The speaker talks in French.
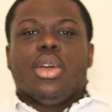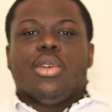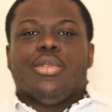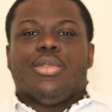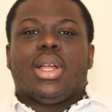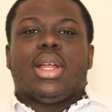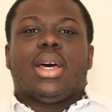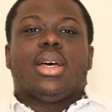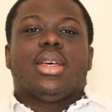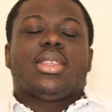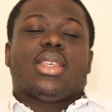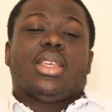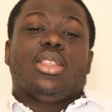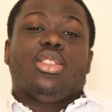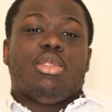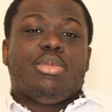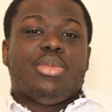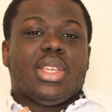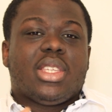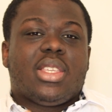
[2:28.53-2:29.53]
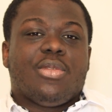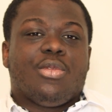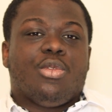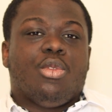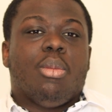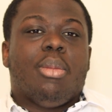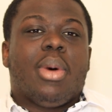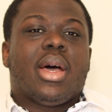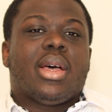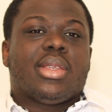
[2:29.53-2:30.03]
Voilà, c'est un objectif
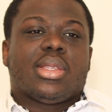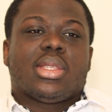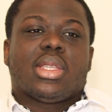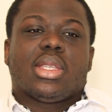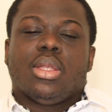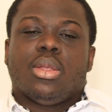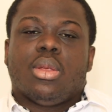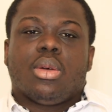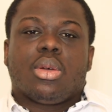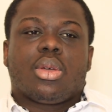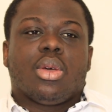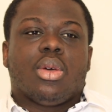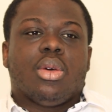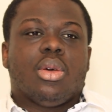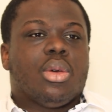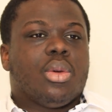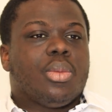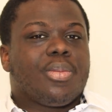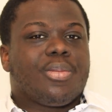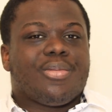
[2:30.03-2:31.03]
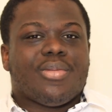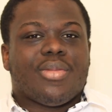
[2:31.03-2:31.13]
de base. Donc, euh,